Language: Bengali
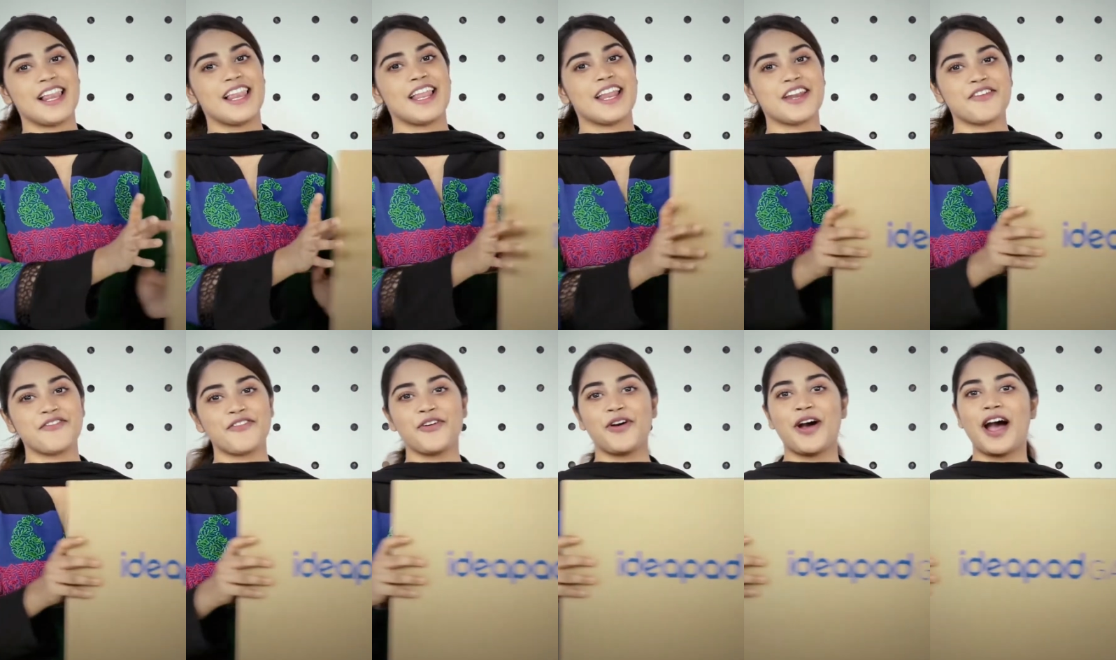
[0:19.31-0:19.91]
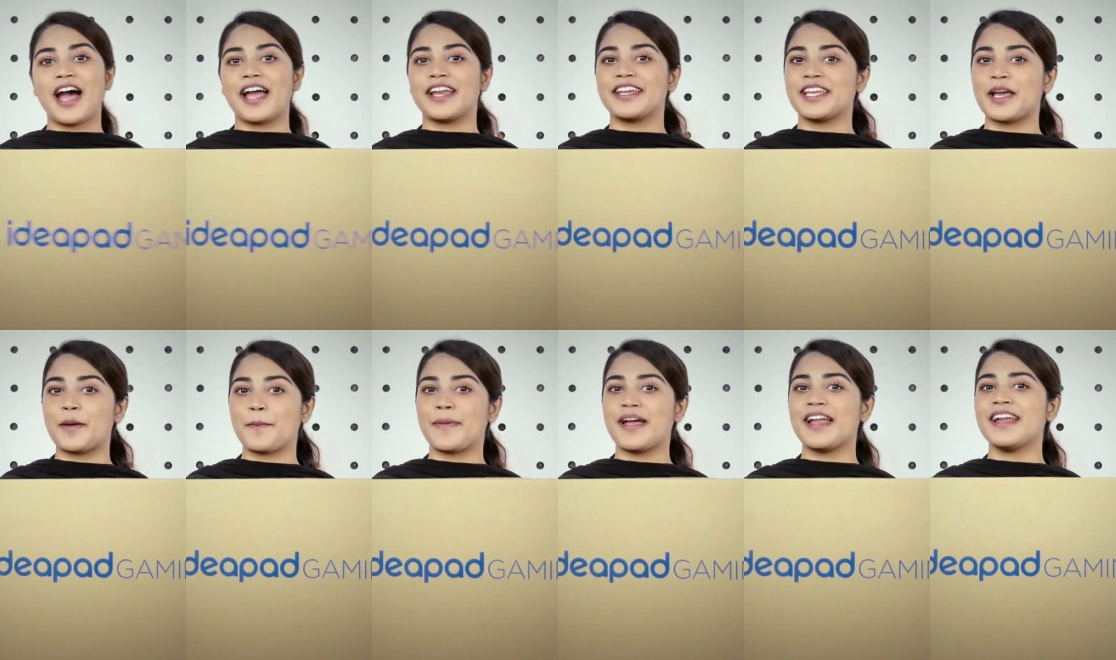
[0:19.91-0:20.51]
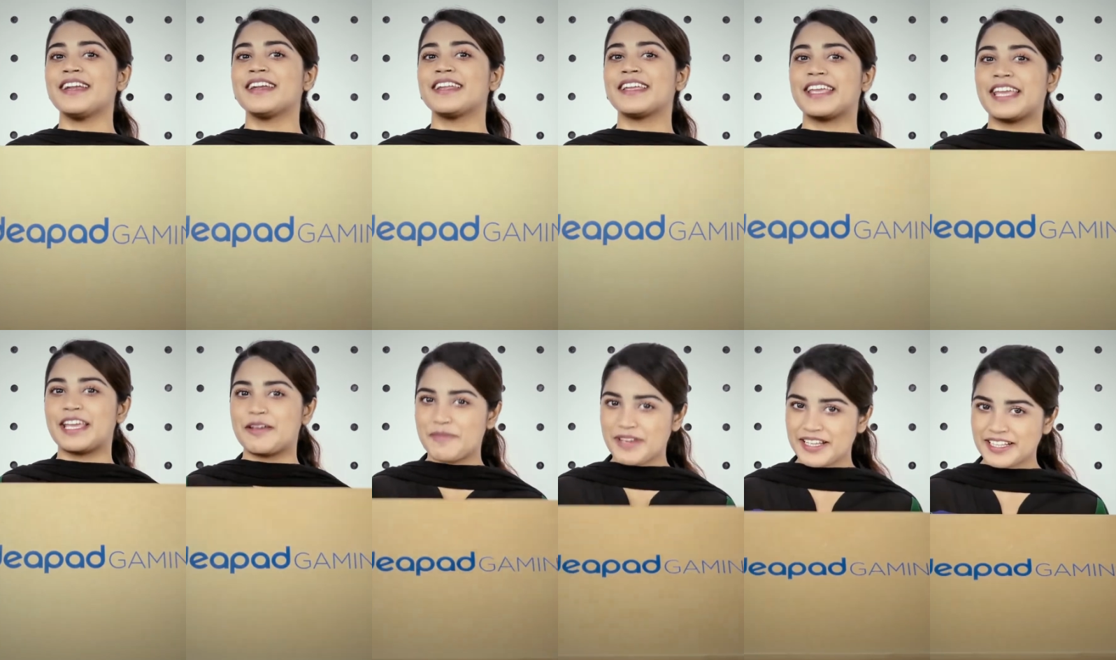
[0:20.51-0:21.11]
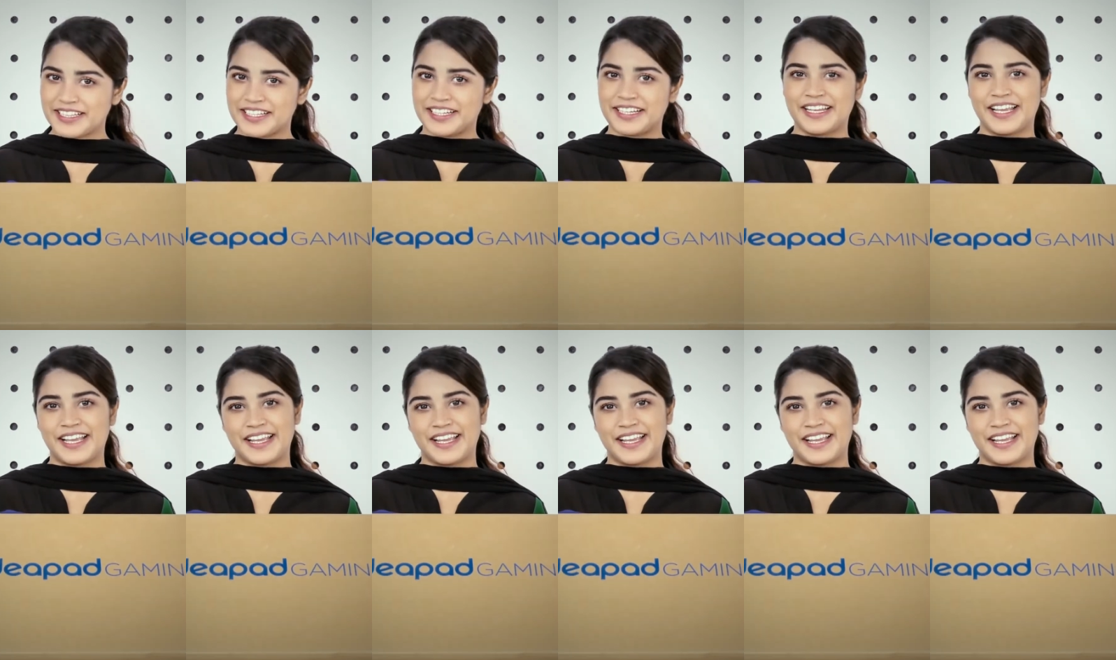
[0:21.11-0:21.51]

লেনেভো আইডিয়া প্যাড গেমিং থ্রি